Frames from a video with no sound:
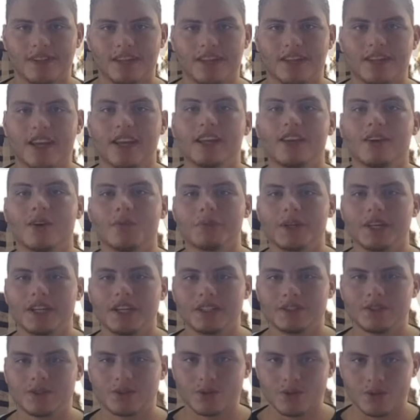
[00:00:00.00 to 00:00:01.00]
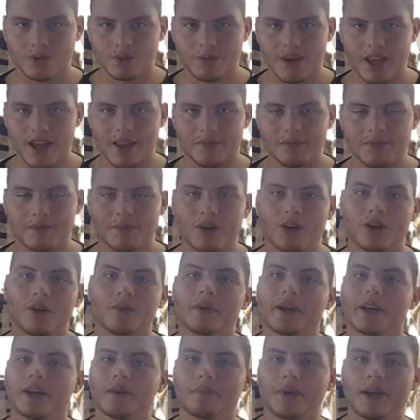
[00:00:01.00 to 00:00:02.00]
E aí, hominides, tudo bem? Meu
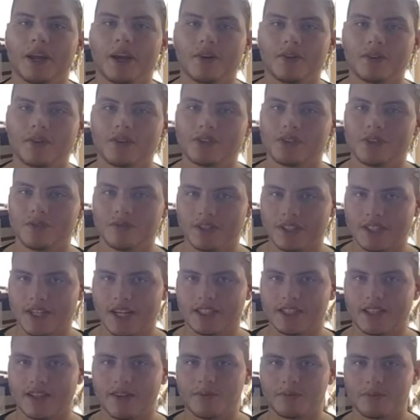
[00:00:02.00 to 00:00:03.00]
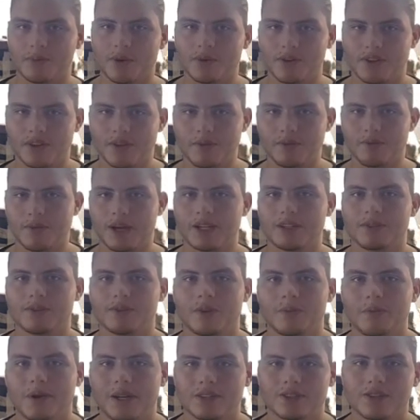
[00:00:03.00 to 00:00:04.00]
nome é Gabriel e hoje eu vim trazer um pouquinho mais
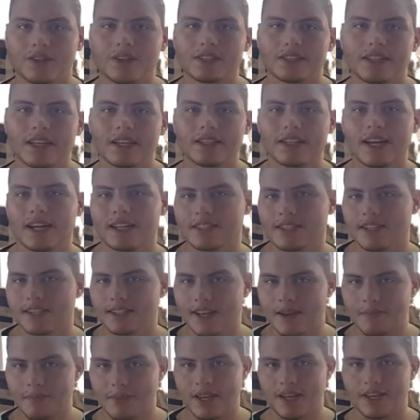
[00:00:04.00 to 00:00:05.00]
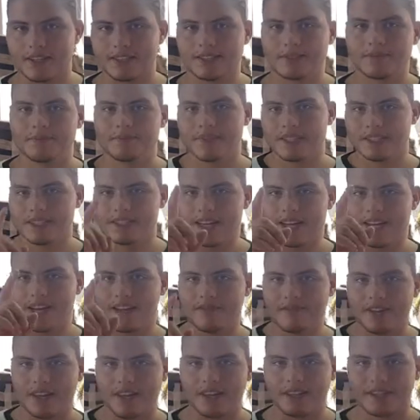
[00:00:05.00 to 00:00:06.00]
sobre a Sociedade das Abelhas. Segue a
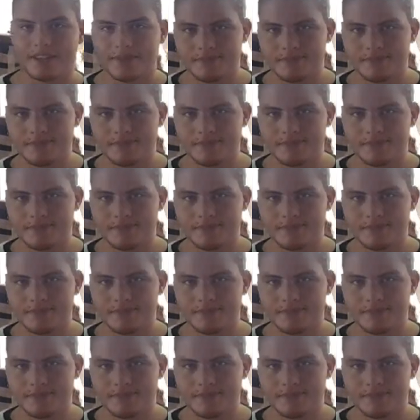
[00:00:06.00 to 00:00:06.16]
vinheta.